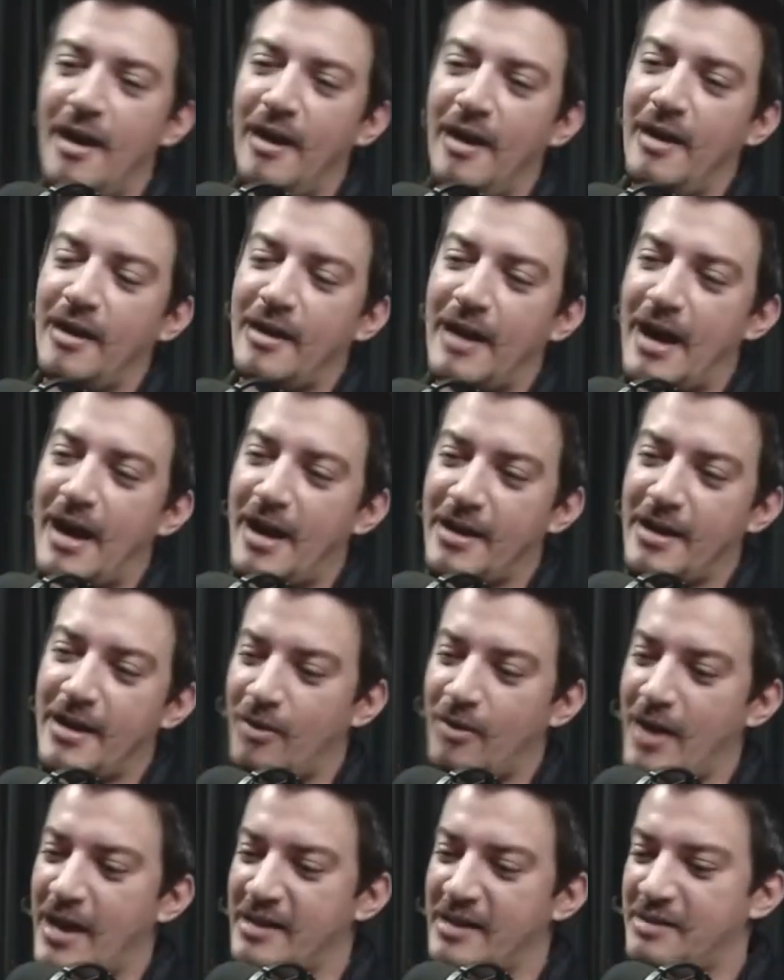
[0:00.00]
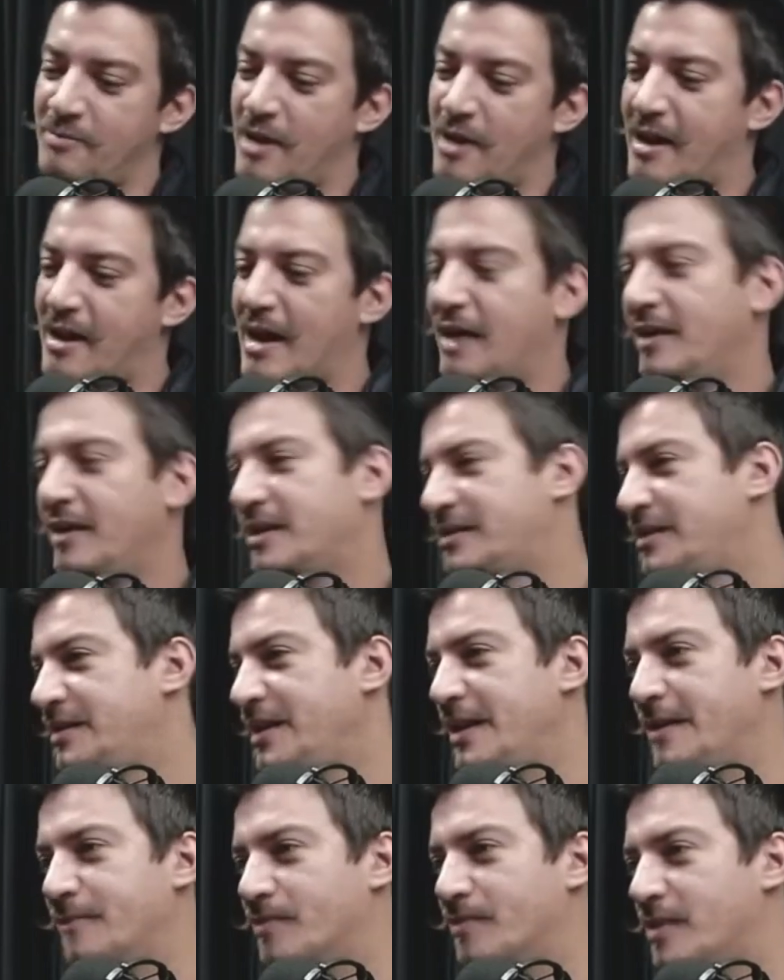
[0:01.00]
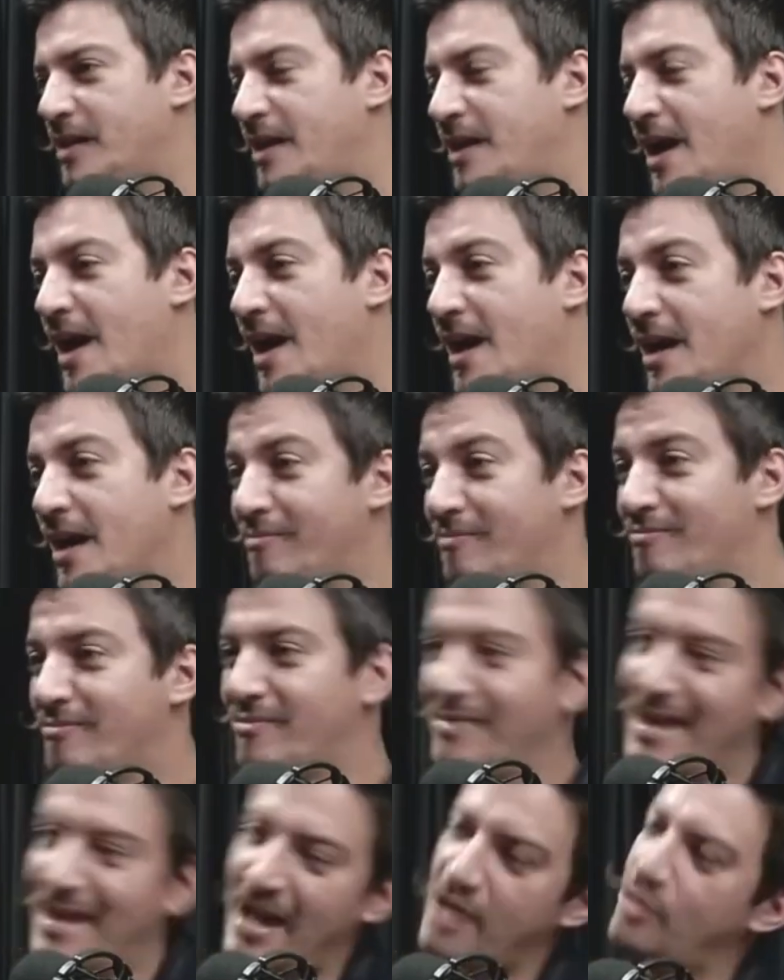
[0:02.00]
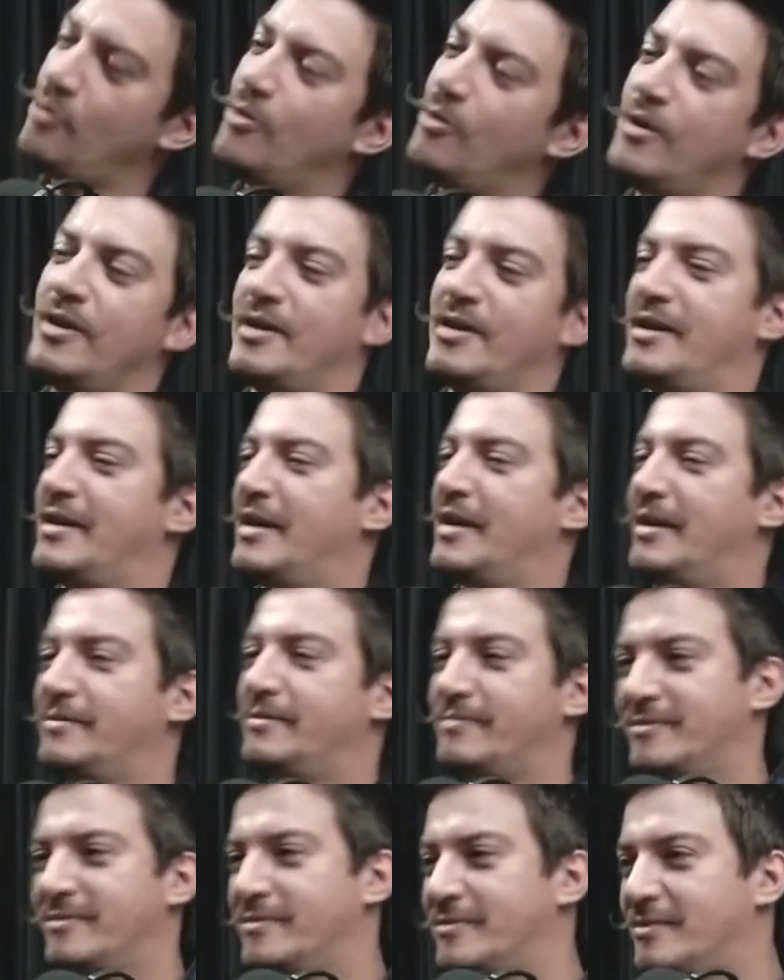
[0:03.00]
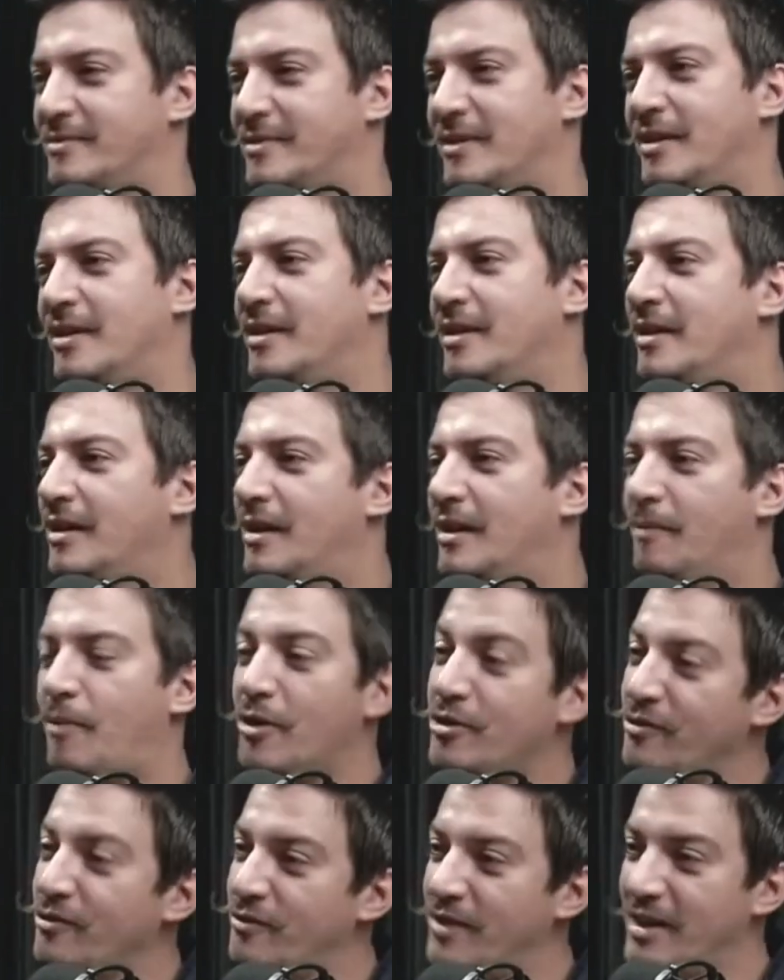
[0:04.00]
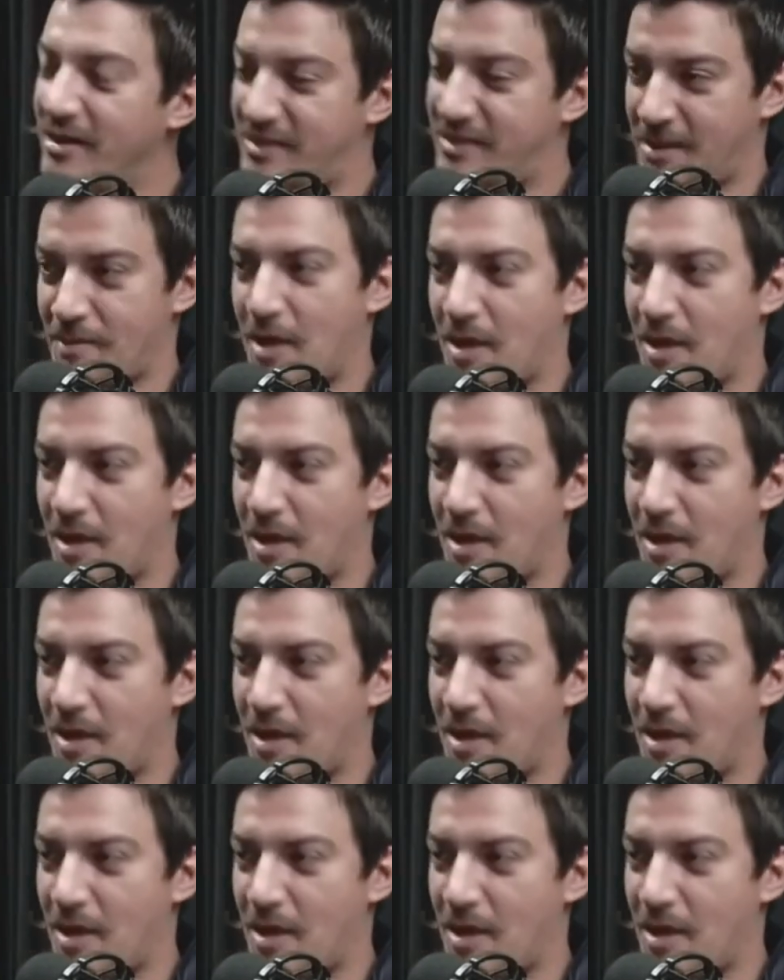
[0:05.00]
Cara, então é esse mercado é assim. E é network, cara. Com certeza. Pode ver, você, você me não